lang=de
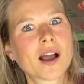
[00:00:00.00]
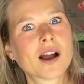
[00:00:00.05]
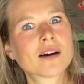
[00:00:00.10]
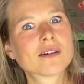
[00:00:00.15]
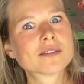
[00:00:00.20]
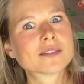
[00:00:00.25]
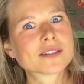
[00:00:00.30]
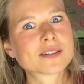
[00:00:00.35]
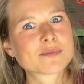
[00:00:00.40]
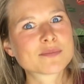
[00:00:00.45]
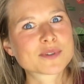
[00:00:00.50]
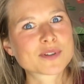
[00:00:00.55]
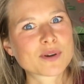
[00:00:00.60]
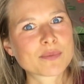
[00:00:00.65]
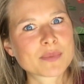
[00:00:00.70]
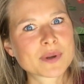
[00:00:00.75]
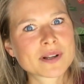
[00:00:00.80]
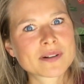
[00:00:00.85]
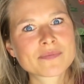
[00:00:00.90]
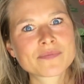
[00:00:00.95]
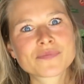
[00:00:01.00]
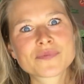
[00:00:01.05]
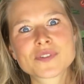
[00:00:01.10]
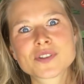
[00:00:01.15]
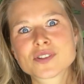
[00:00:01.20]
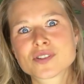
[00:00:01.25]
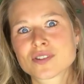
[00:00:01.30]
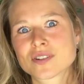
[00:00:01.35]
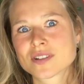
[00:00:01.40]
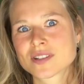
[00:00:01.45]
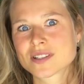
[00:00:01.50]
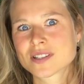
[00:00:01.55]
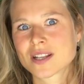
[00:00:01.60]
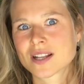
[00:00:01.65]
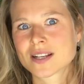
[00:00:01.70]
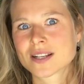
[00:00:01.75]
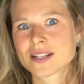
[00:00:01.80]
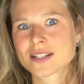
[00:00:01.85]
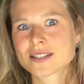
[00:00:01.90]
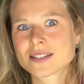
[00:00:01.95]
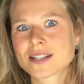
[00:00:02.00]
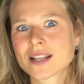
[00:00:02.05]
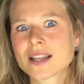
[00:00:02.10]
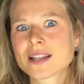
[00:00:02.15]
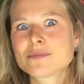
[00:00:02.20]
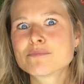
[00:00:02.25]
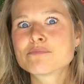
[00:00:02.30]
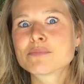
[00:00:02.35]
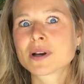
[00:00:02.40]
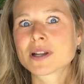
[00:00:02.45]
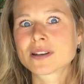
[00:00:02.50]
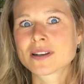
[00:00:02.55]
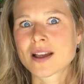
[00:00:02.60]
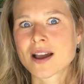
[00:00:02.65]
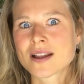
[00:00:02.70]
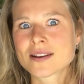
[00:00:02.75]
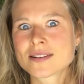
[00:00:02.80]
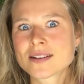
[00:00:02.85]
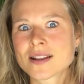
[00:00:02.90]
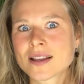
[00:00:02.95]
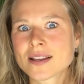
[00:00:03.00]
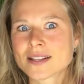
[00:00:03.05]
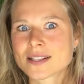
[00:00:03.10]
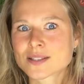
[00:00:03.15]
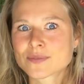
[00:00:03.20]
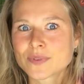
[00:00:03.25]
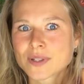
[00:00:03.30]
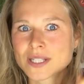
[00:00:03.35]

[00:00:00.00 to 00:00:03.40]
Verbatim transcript: Und im Sommer, wie sollte es anders sein, Bananeneis.